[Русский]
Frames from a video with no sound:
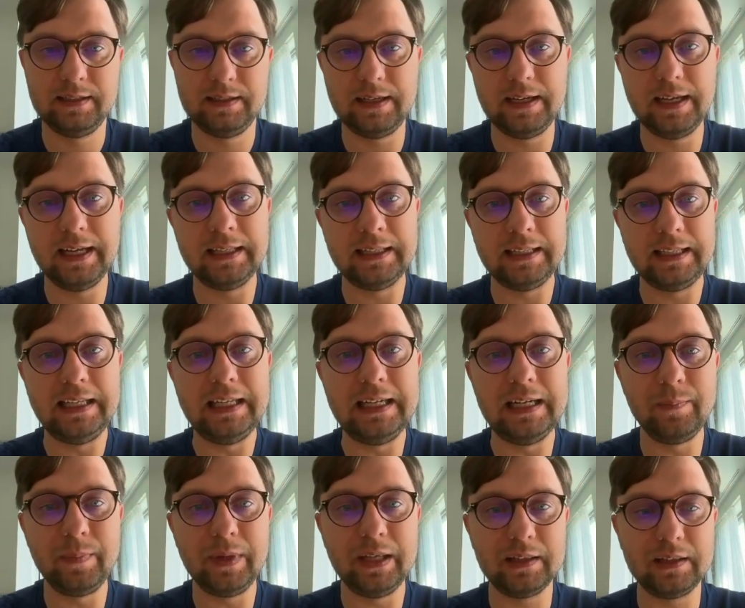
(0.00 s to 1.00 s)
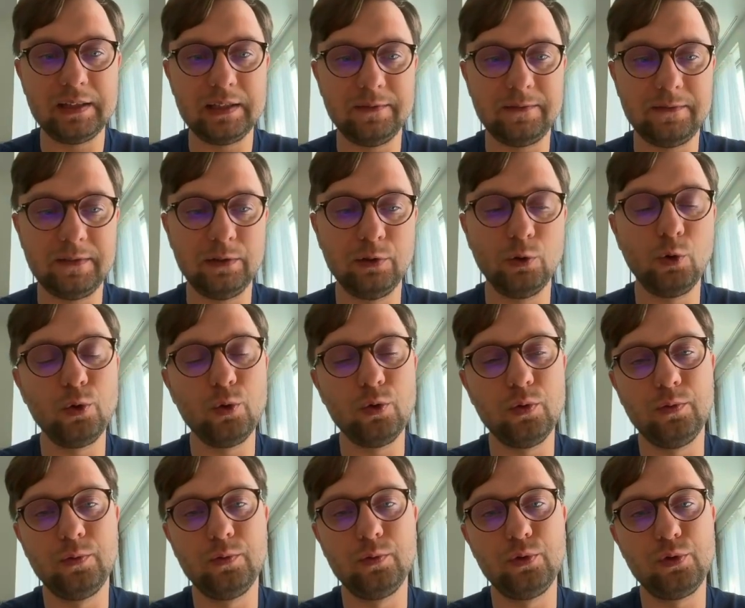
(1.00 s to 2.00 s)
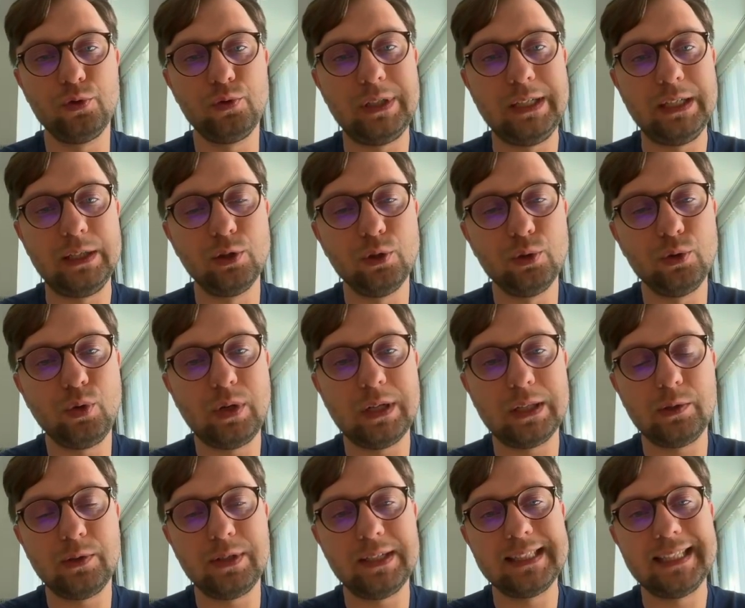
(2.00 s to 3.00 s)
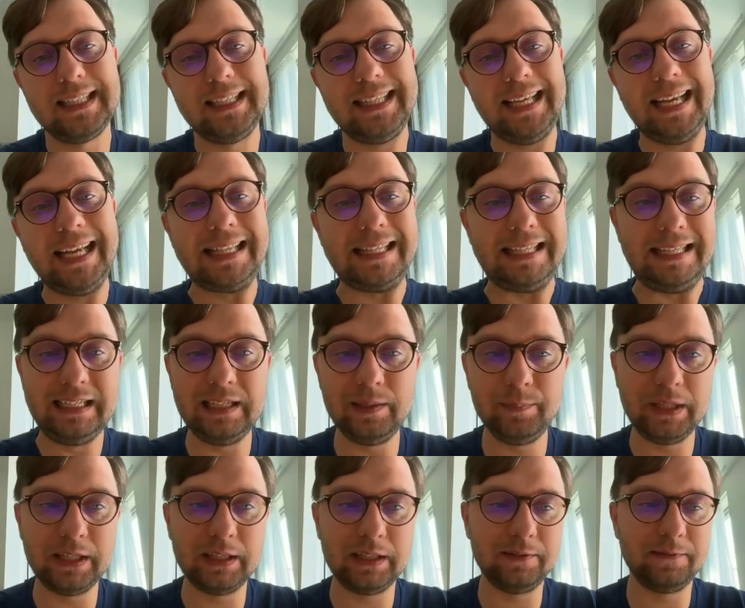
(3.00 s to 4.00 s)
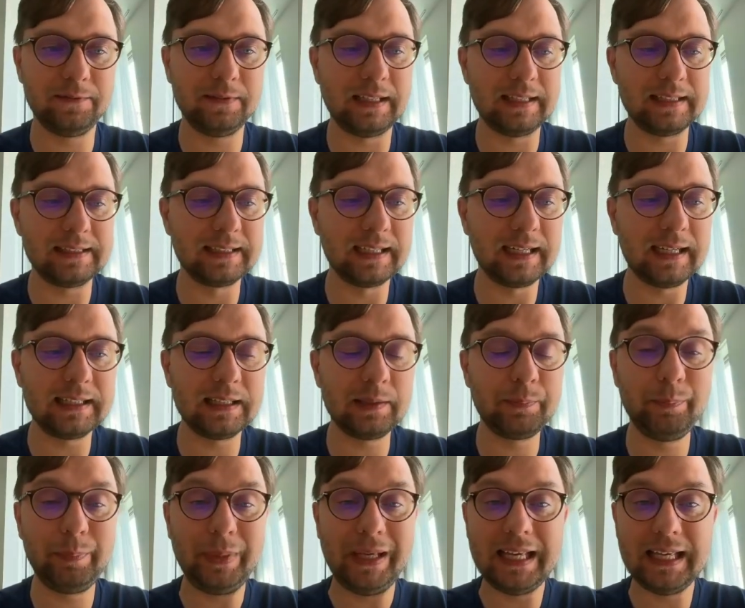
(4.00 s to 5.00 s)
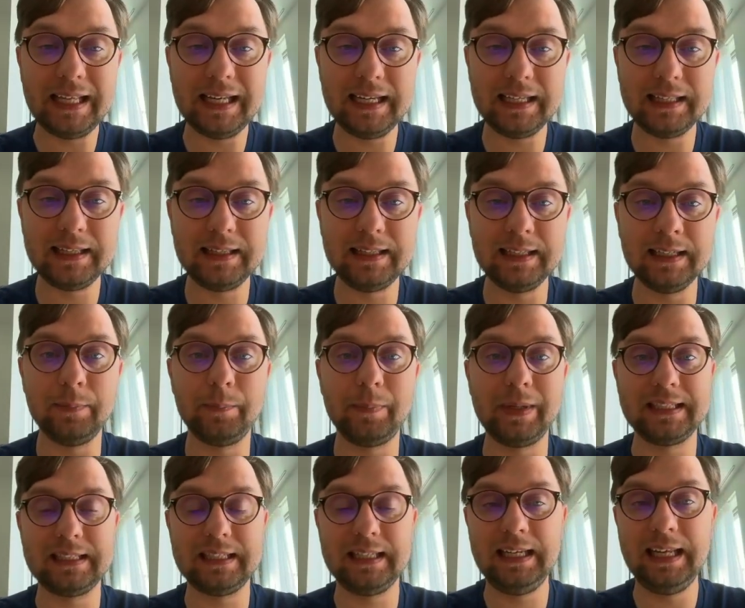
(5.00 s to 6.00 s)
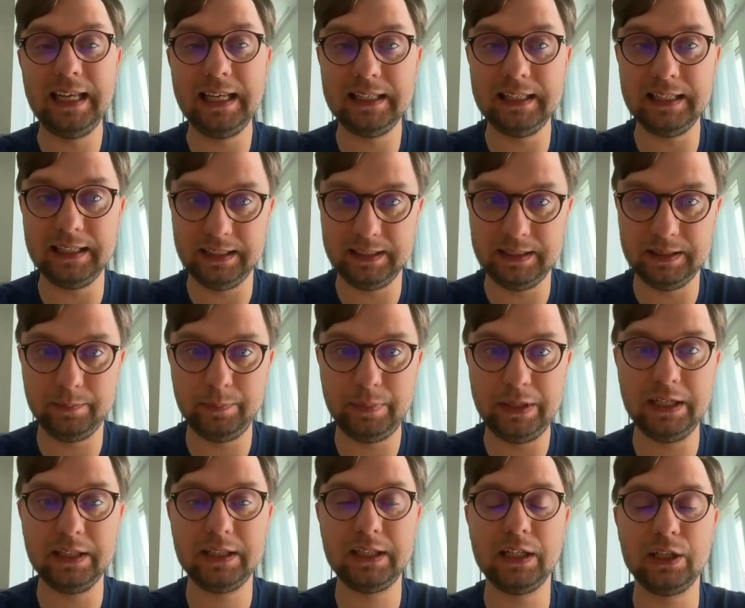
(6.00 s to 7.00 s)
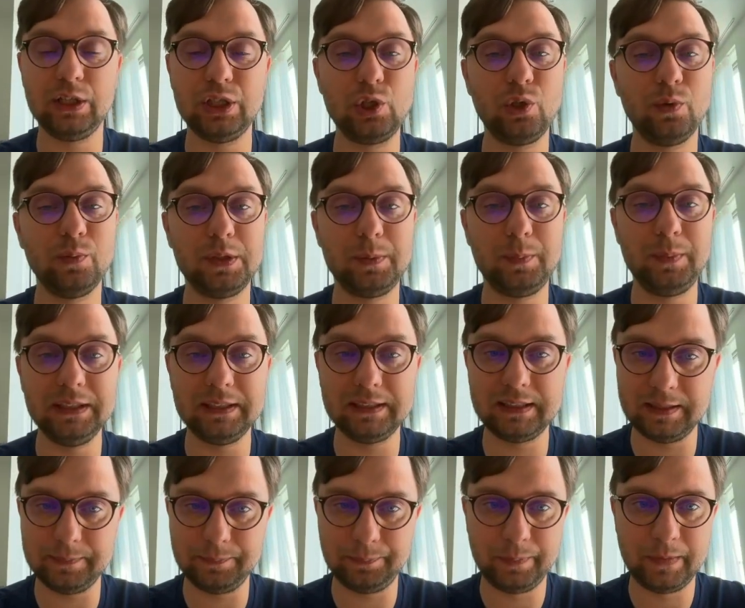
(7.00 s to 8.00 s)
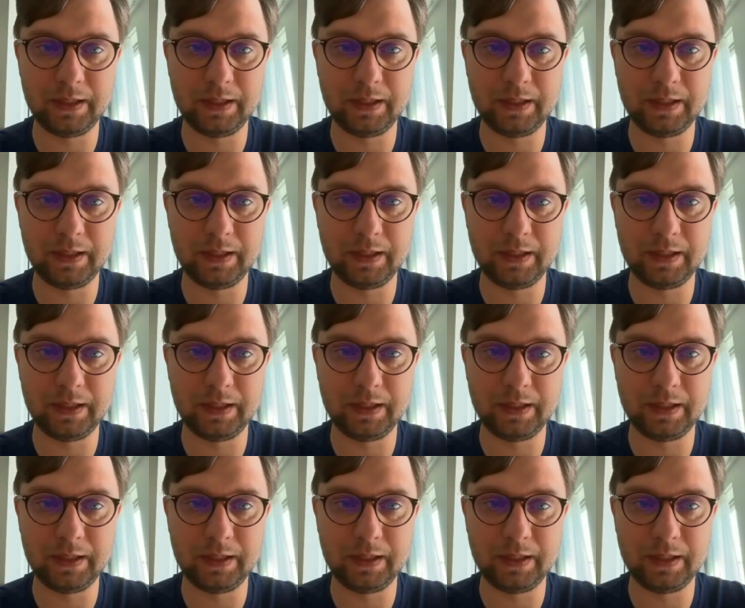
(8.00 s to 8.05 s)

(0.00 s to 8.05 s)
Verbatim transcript: n элементов, ноду, ну, нужно удалить ноду, которая стоит n элементов назад перед последней, перед концом списка.